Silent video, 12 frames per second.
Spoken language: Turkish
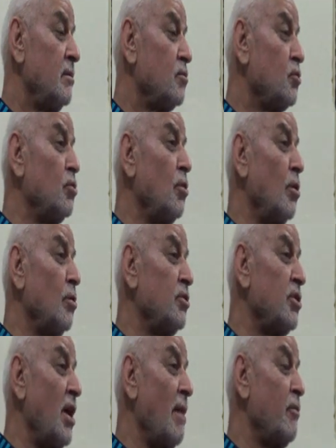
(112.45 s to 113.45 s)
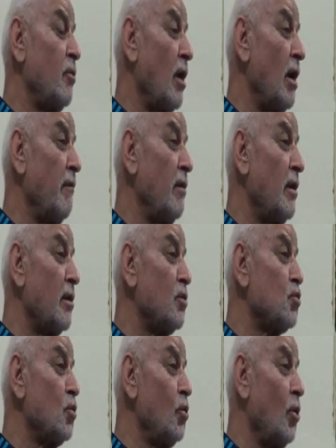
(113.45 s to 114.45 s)
su dolu şey yapıyor, hayvanlarını
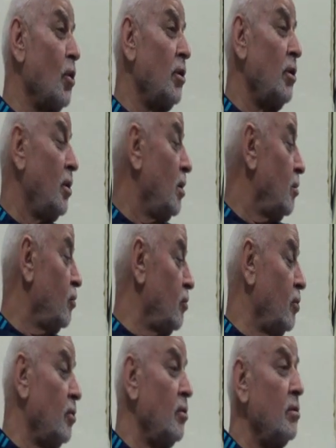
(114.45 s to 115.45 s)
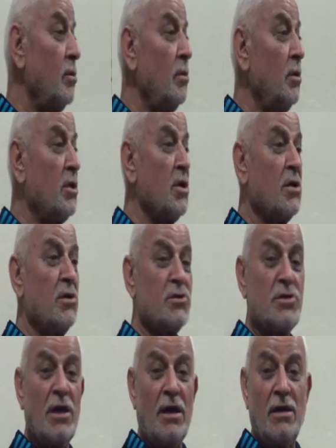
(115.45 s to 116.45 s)
suluyor. Bu iki
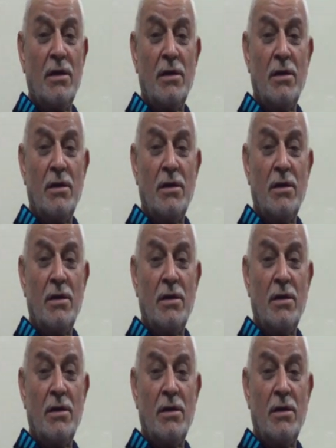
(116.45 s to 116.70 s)
kız da